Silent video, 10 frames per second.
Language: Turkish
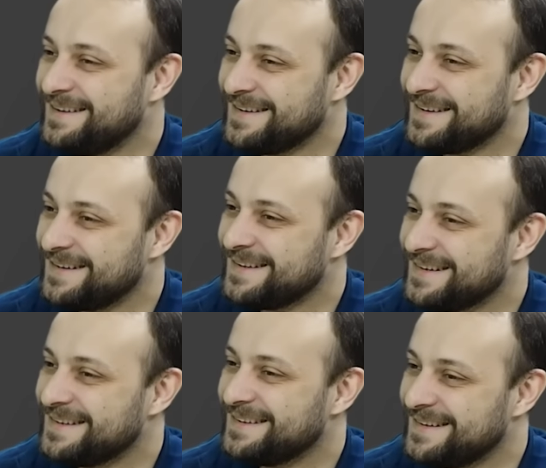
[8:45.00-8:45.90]

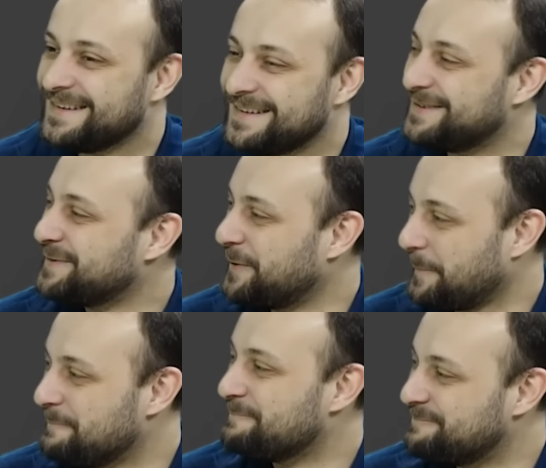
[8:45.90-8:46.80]
Güzel. Bu
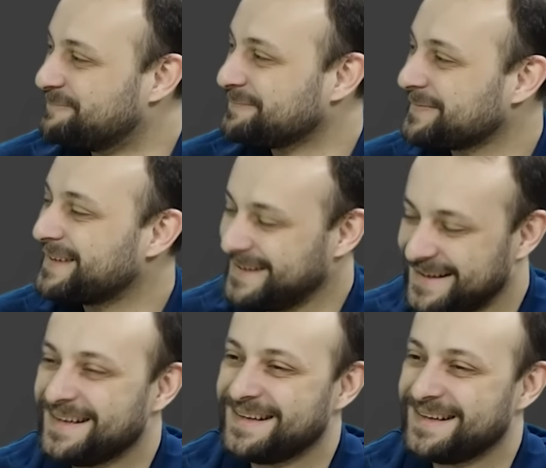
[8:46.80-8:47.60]
çok oturdu Aston ama.